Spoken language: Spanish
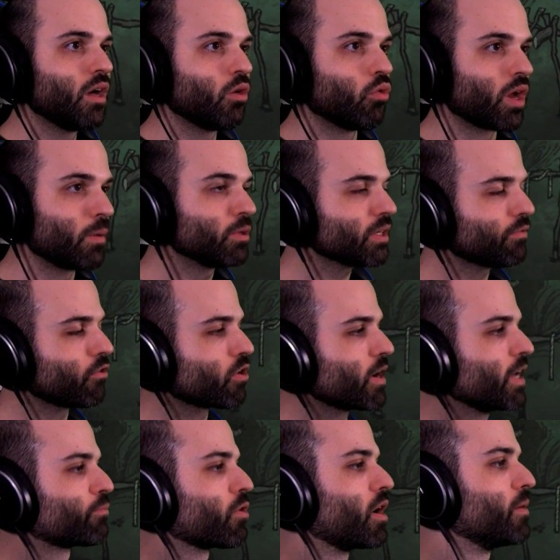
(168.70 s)
Jugaremos a
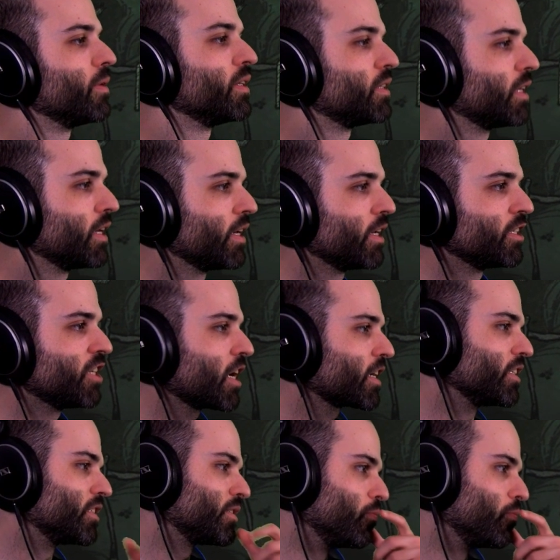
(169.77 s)
Fortnite probablemente, Jackis.